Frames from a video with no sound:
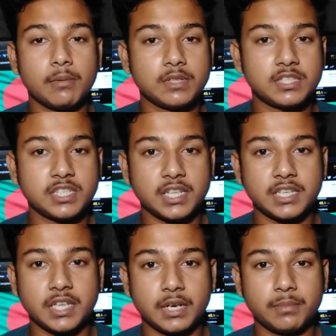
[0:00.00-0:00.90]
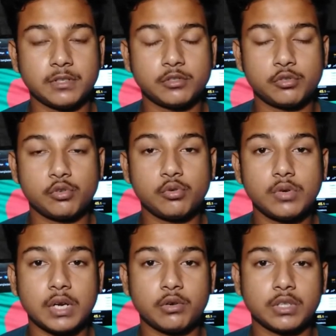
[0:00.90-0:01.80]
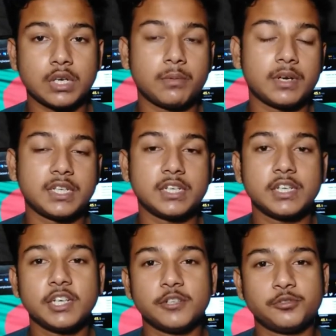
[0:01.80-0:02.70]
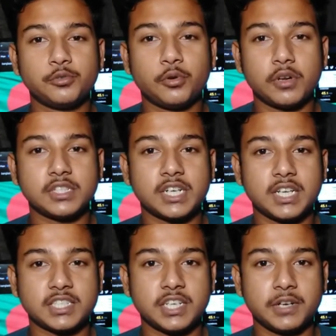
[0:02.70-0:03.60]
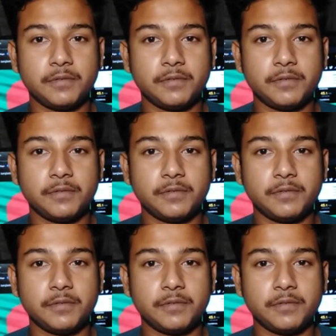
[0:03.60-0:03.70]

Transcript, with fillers: আমাদের সাথেই থাকবেন সো চলুন আর কথা না বাড়িয়ে শুরু করা যাক আজকের